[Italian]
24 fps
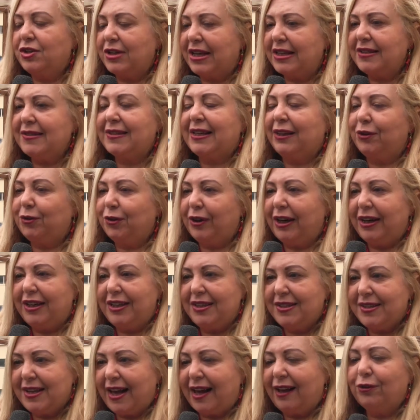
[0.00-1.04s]
già stato
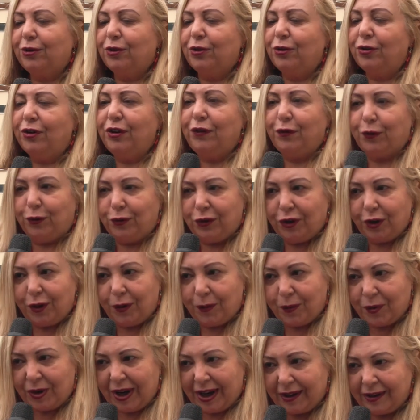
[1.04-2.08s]
realizzato con i fondi
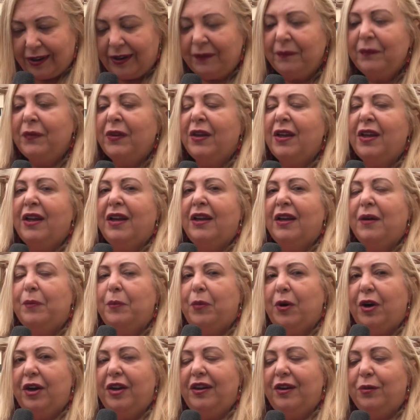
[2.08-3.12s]
comunali.
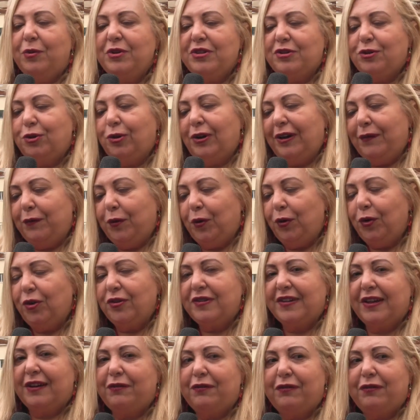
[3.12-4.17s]
Poi questo lavoro sarà